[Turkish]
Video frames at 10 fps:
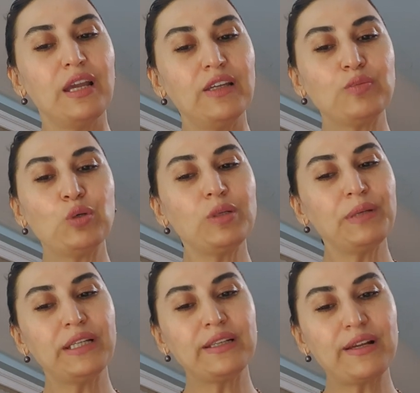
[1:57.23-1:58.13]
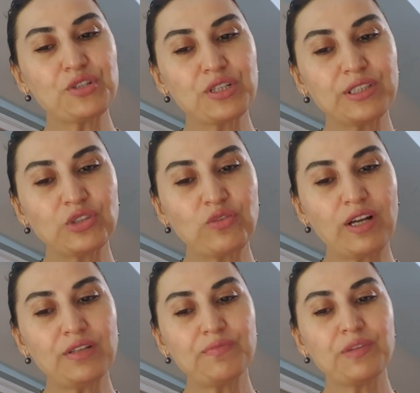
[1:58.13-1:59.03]
Evet böyle bir enerjiniz
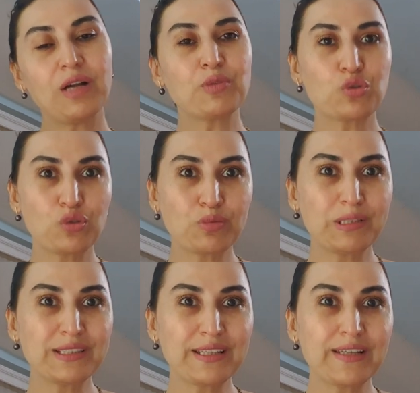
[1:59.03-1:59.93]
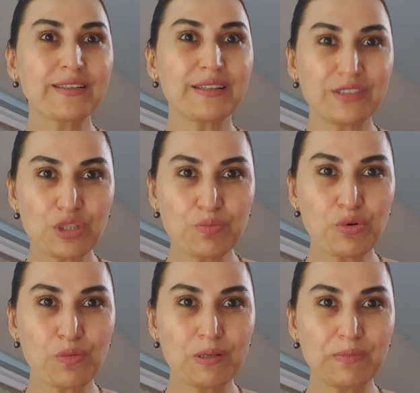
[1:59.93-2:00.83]
var ama çözmeniz gereken iş
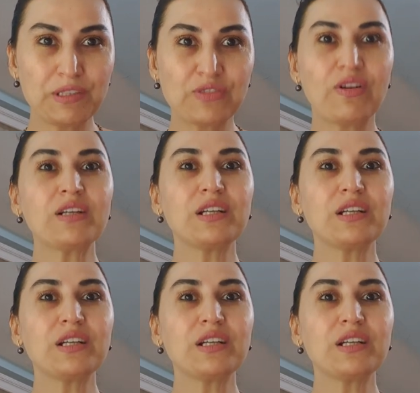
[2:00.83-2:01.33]
probleminiz var.